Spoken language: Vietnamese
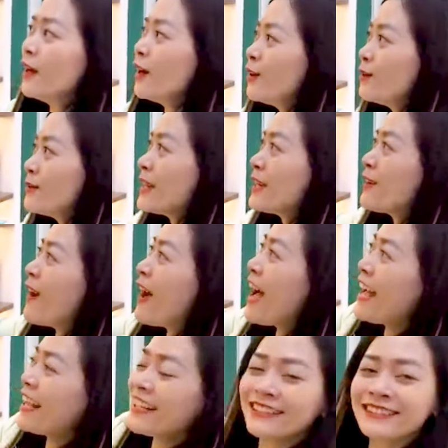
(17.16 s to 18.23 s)
Hôm nay có
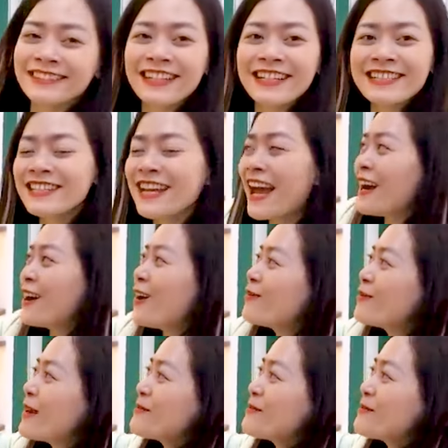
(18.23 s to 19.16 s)
ai cần tẩy trang không?